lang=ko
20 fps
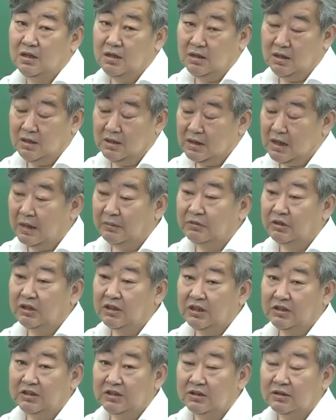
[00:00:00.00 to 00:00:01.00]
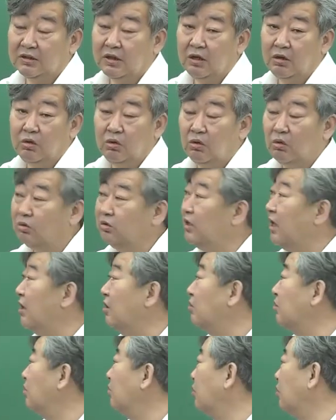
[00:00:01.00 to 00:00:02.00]
이 감정계측 요
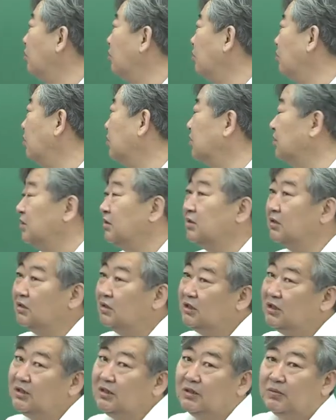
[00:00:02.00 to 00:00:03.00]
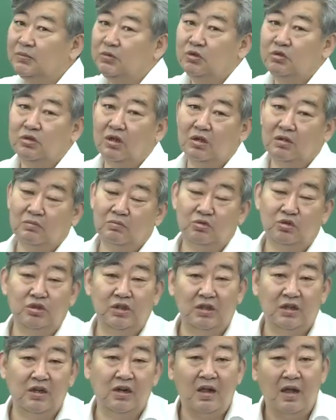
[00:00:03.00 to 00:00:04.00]
내용을 모르고는 등급 규격
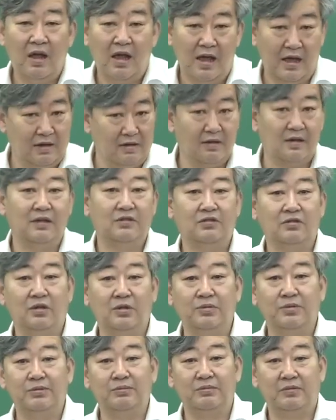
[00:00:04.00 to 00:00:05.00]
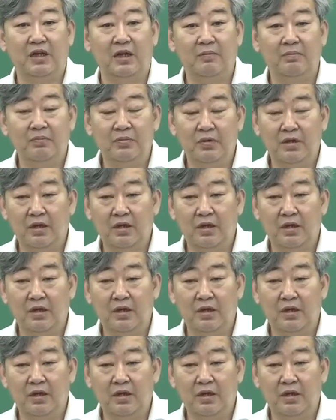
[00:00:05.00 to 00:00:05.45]
문제를 해결할 수가 없습니다.